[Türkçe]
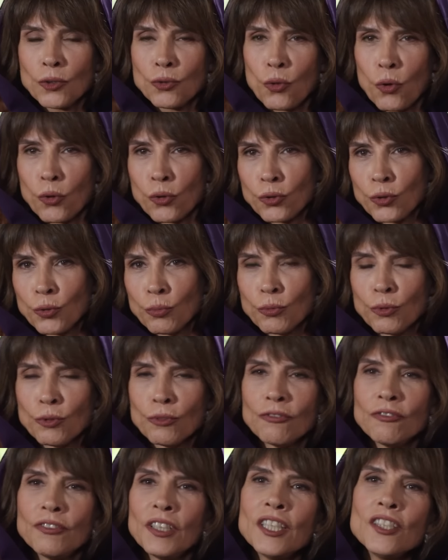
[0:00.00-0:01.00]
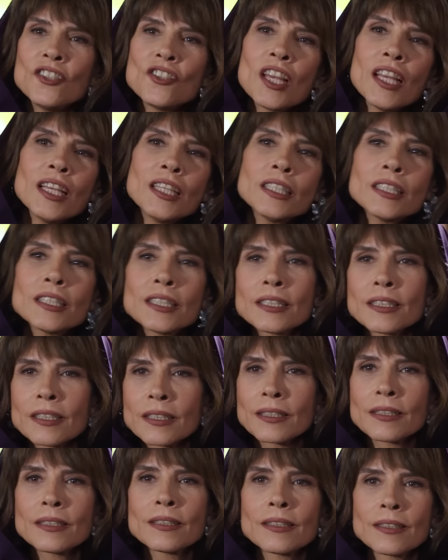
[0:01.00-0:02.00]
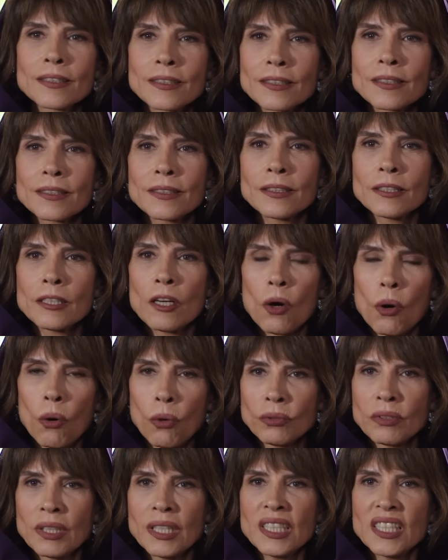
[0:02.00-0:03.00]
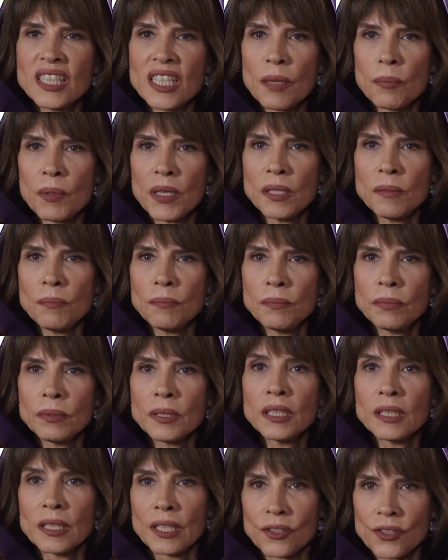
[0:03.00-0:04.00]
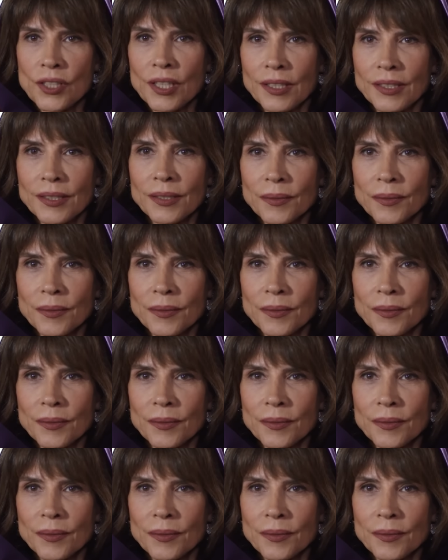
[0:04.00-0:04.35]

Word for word: Torunumu verecek, o da geberip gidecek.